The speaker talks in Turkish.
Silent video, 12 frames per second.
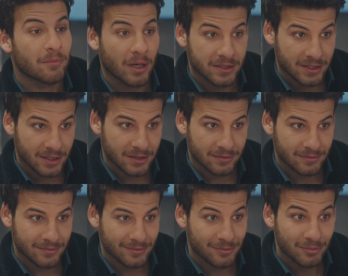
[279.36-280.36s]
Bak sakın
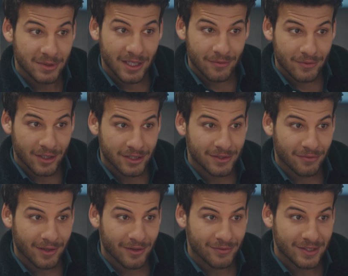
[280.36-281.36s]
bir defne açık
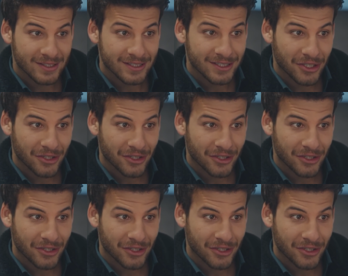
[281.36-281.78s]
falan verirsin